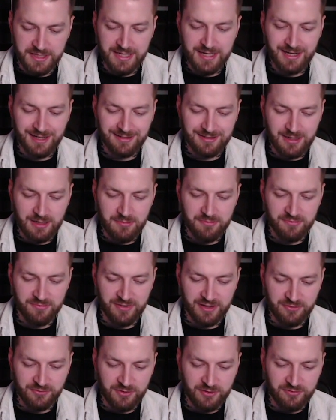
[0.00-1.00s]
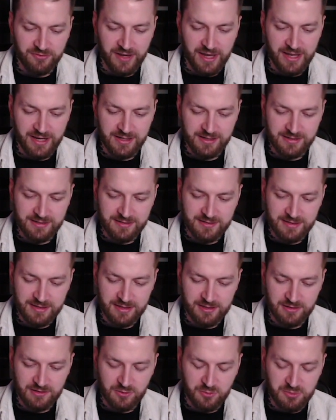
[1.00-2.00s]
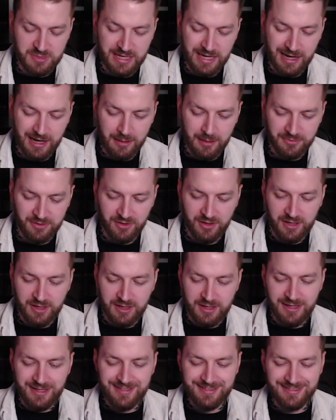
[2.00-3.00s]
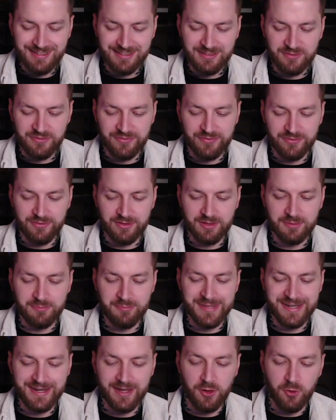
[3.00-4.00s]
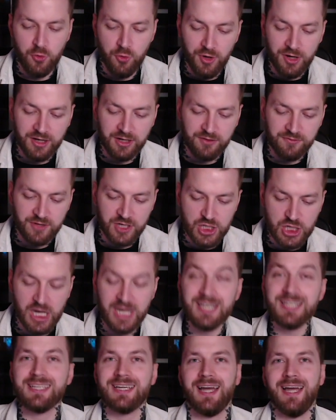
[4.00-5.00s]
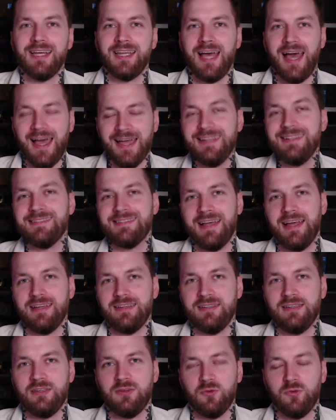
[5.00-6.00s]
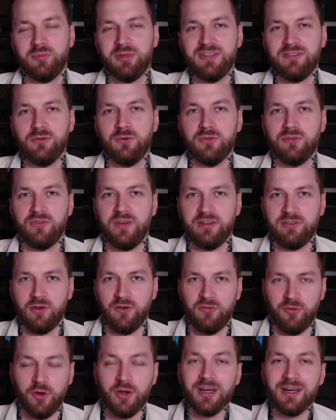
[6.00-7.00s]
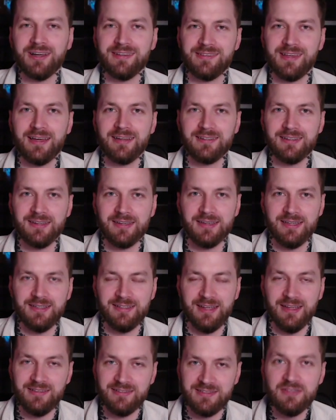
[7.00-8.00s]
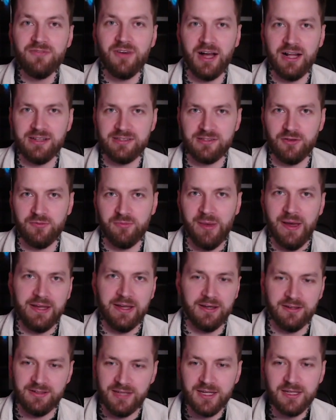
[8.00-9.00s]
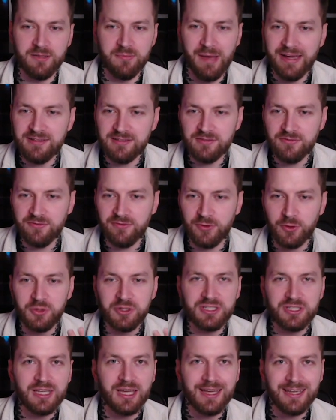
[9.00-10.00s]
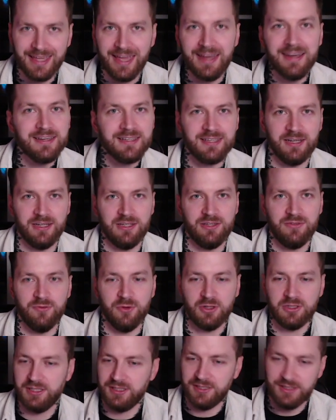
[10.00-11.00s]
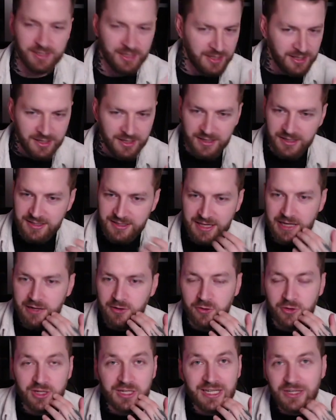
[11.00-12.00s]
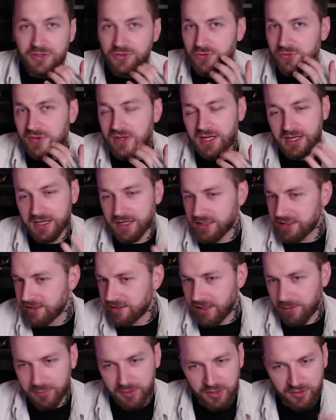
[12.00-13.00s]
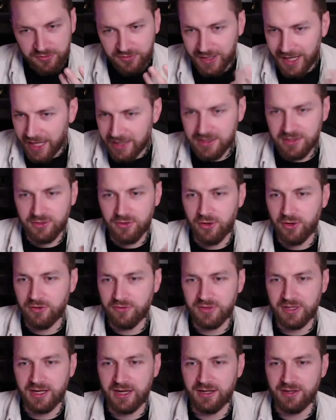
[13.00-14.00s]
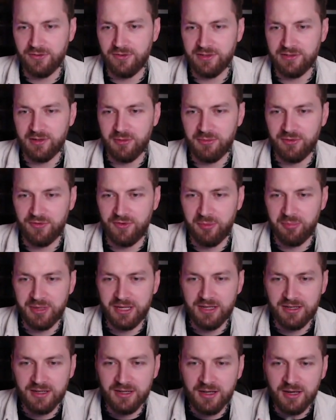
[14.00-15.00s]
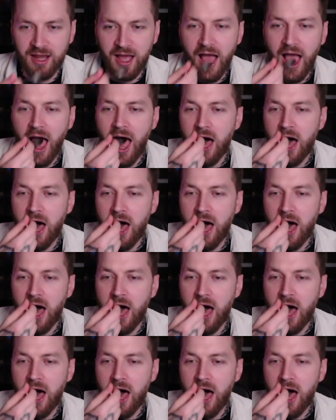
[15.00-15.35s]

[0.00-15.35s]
Je nachdem, was für ein Verhältnis ihr zu mir habt, ist das mit einer höheren Wahrscheinlichkeit einseitig bzw. auf eurer Seite intensiver als auf meiner. Denn die meisten von euch kenne ich ja nicht wirklich. Ich kenne eure Nicks vielleicht, ich habe vielleicht irgendwie kann ich was damit verbinden,